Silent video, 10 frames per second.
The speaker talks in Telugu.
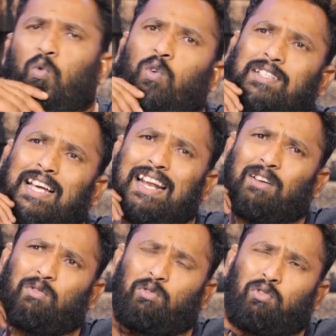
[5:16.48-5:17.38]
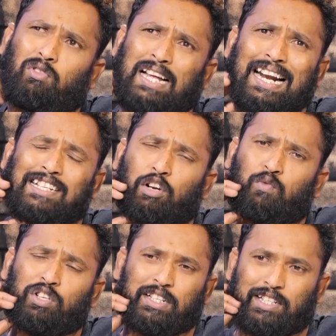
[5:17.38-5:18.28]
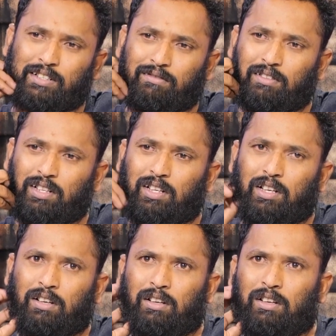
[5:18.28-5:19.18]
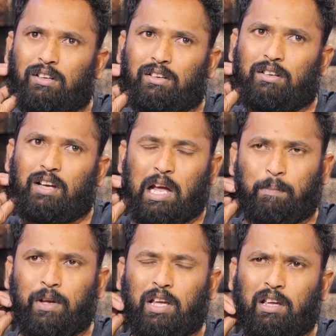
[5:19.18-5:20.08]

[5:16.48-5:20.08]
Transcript: ఒకసారి నాకు ధనరాజ్ అని ఫోన్ చేశాడు ఆర్పి